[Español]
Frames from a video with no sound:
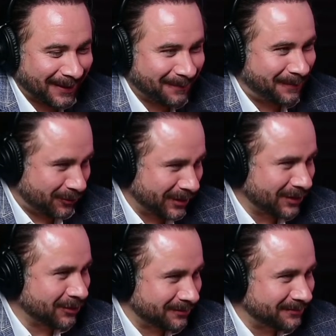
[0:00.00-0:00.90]
Pero
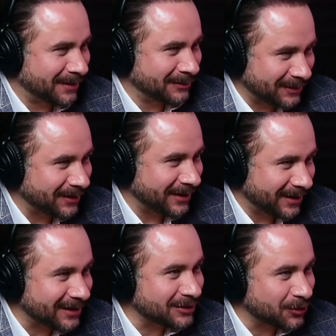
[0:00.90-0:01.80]
bueno, vamos a
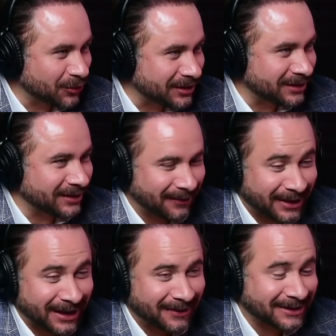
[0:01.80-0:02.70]
platicar las cosas y a
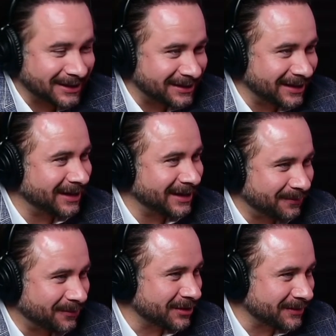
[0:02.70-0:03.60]
ver qué vas a decir y
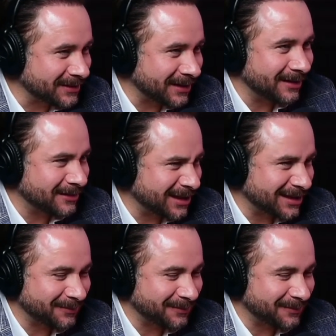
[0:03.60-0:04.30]
por dónde vas a ir. Sí, sí,